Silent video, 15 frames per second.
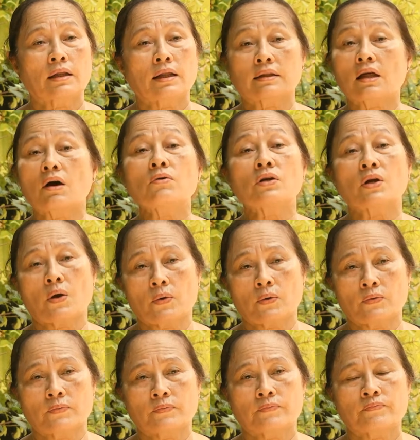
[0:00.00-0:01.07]
là tốt rồi
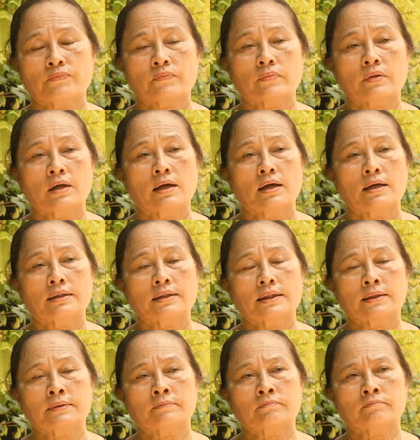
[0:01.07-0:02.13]

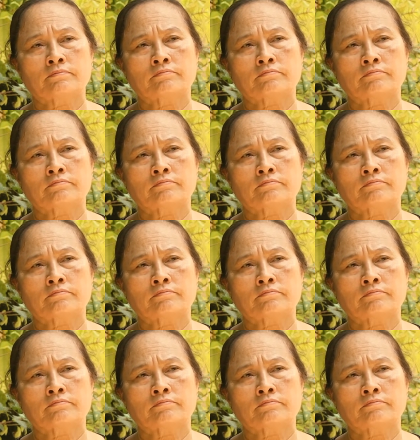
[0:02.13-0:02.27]
thì